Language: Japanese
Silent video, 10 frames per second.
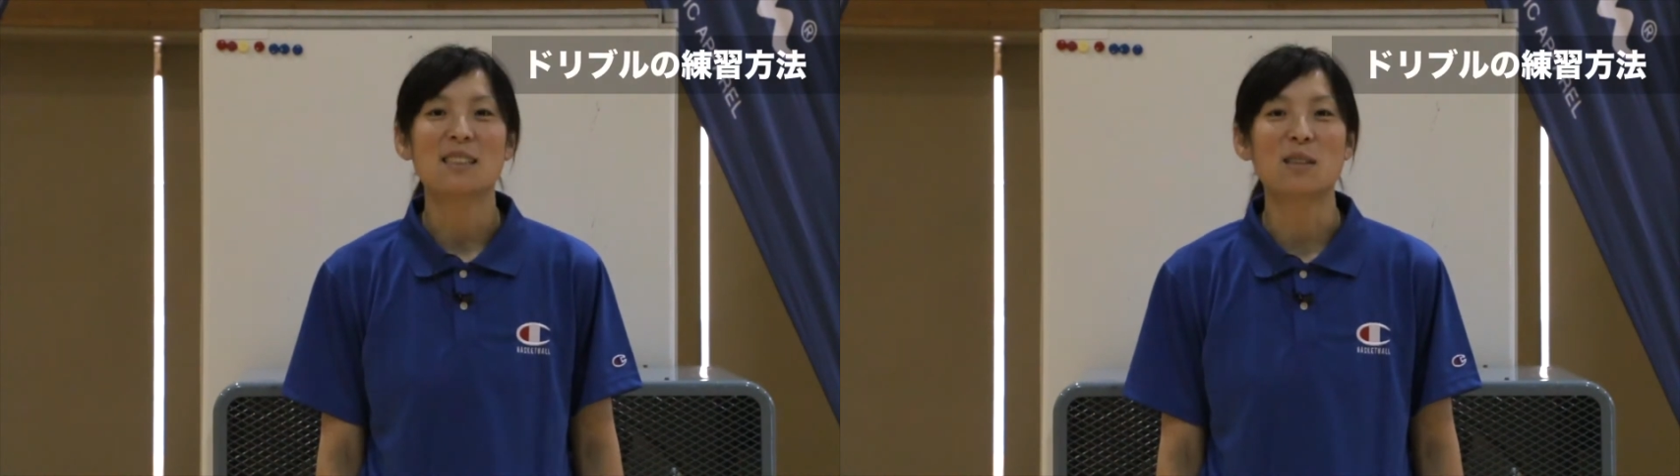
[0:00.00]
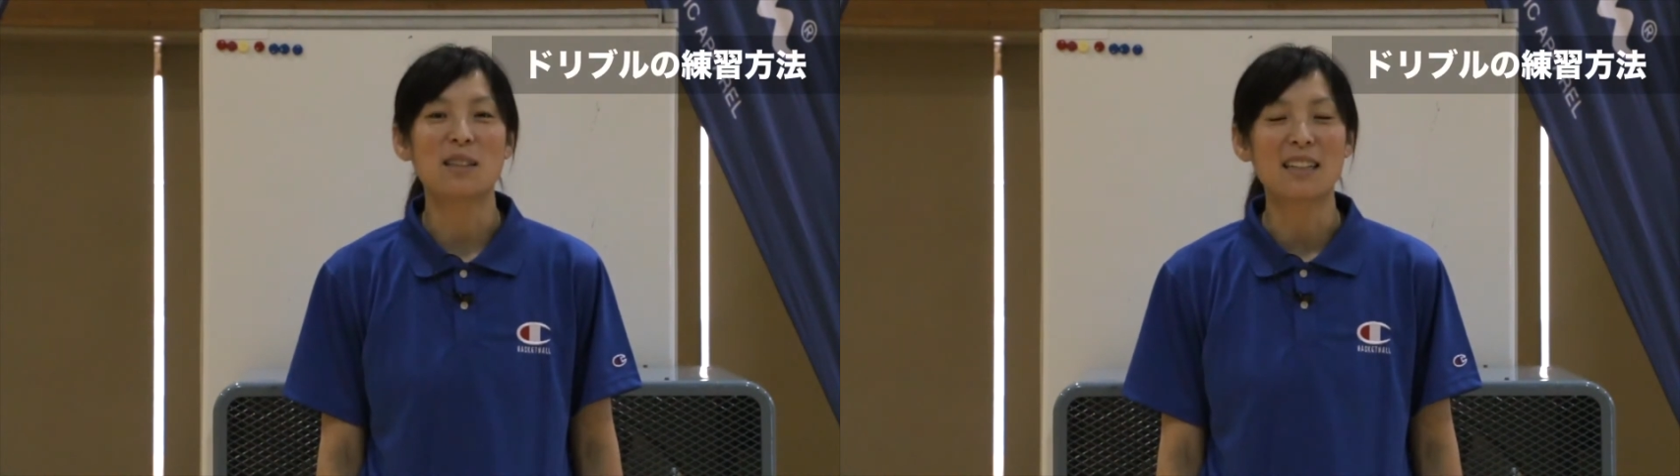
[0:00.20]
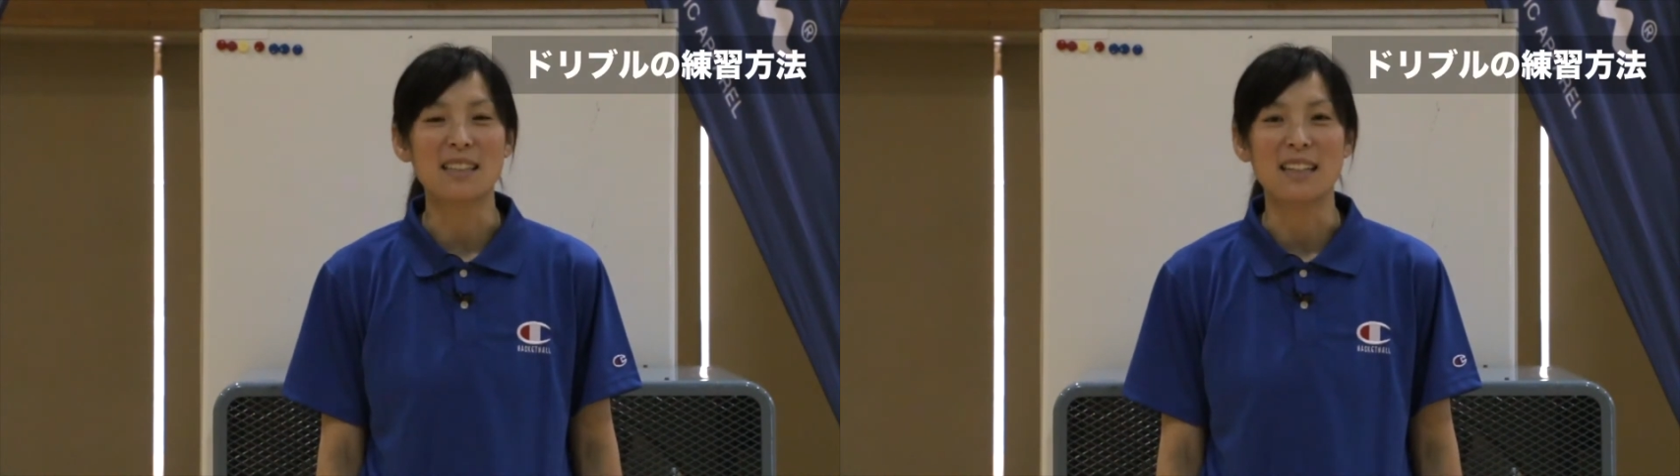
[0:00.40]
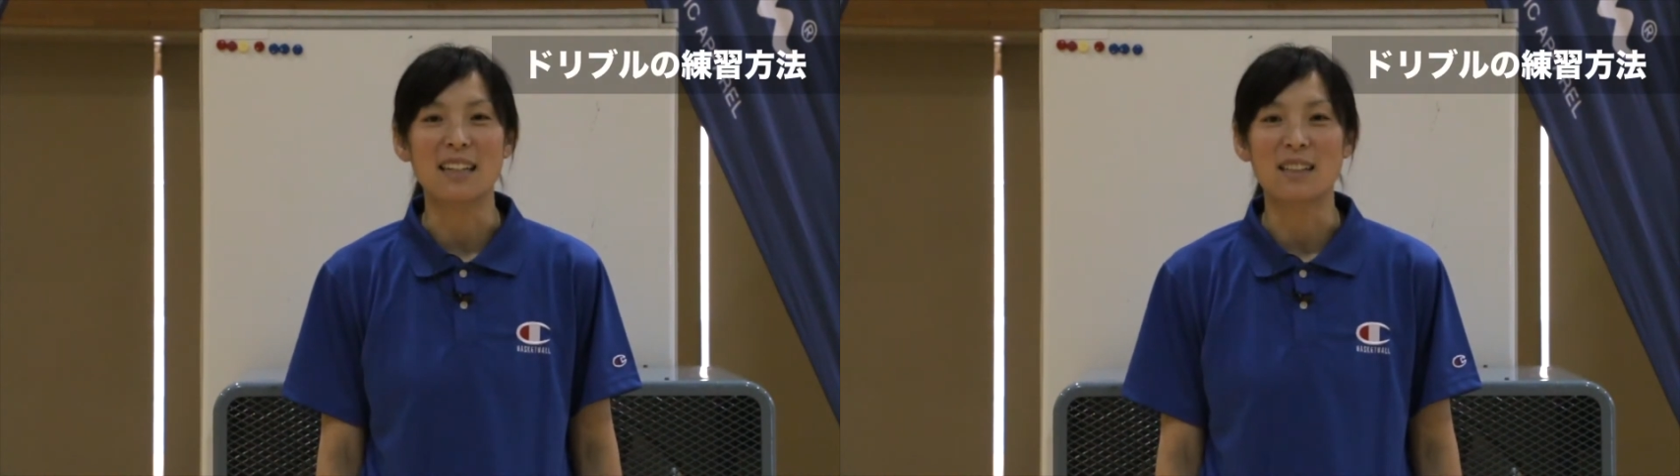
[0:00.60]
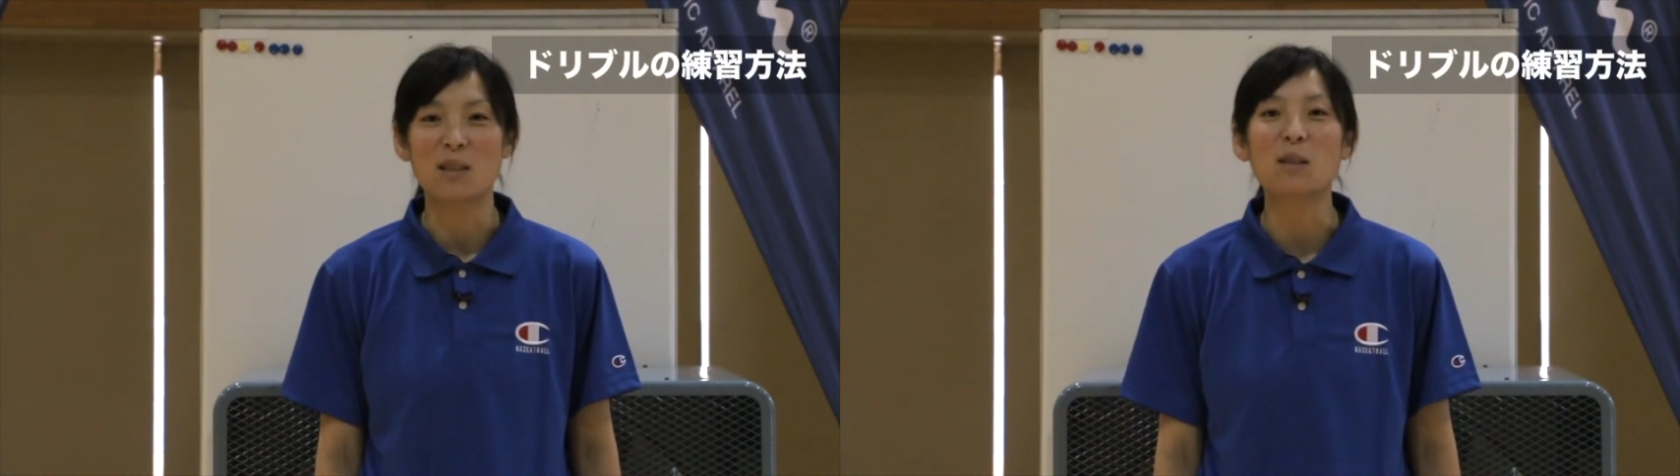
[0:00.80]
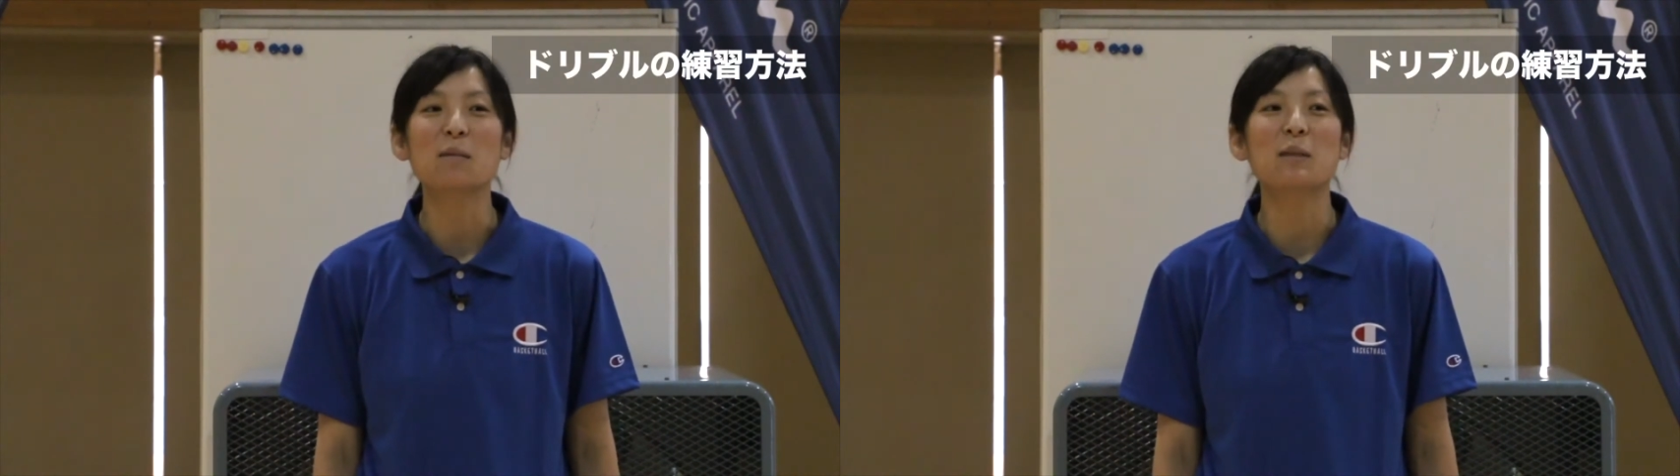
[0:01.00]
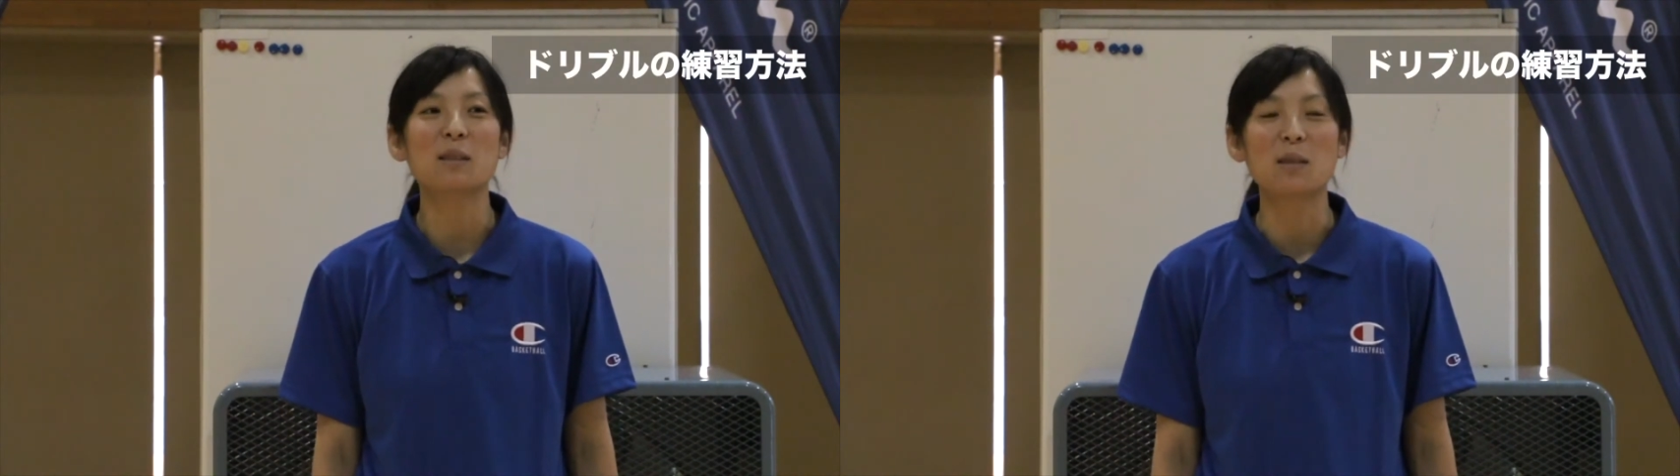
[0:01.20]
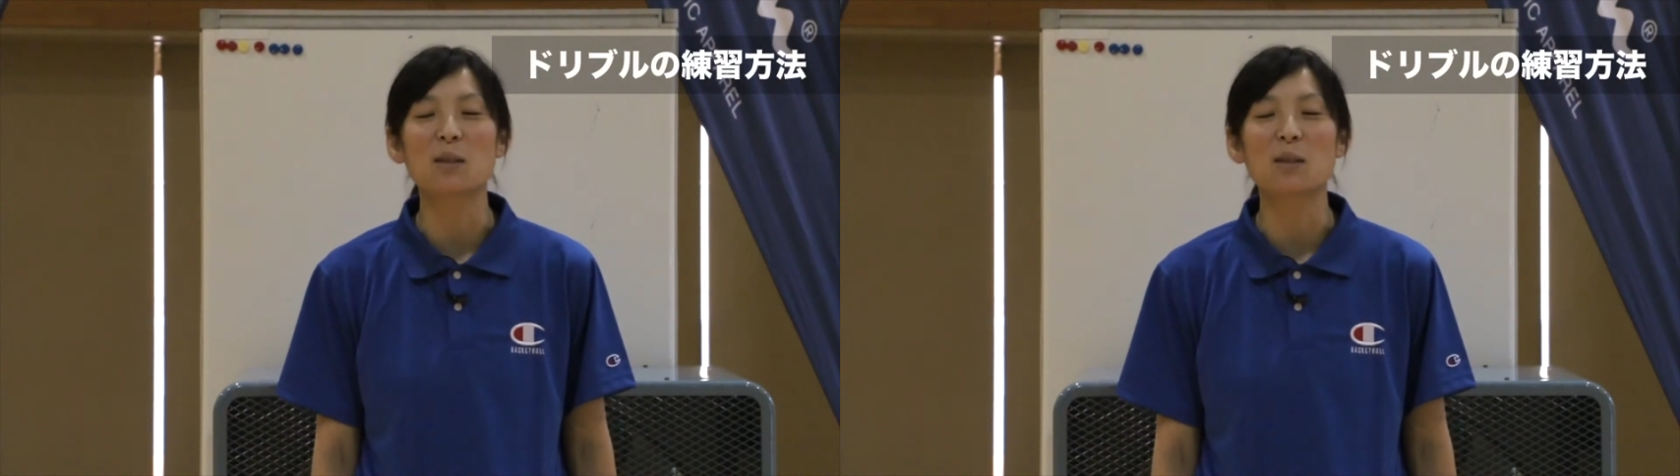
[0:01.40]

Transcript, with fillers: その中でドリブルの